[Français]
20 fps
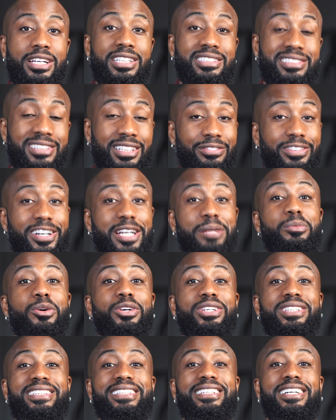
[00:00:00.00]
Ça a vraiment
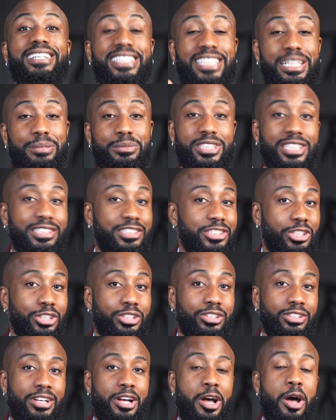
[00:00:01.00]
été un game changer
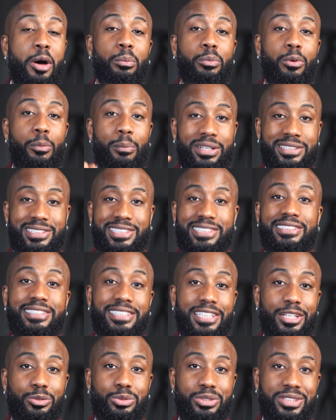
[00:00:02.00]
pour ma
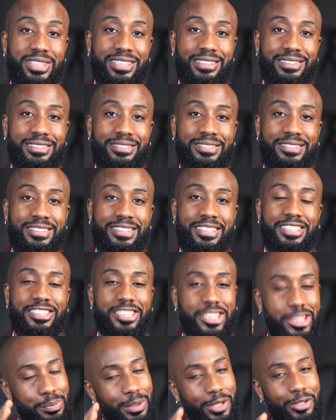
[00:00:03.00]
skincare routine.
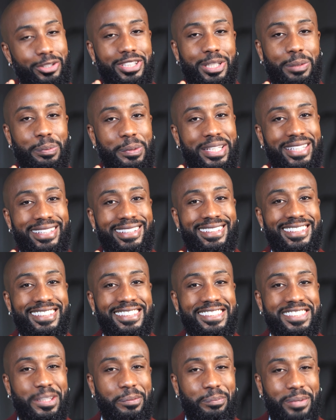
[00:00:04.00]
J'espère que tu es prêt,
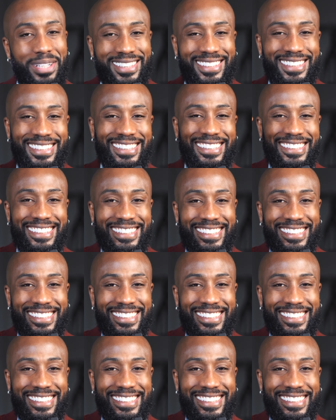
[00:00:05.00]
c'est parti.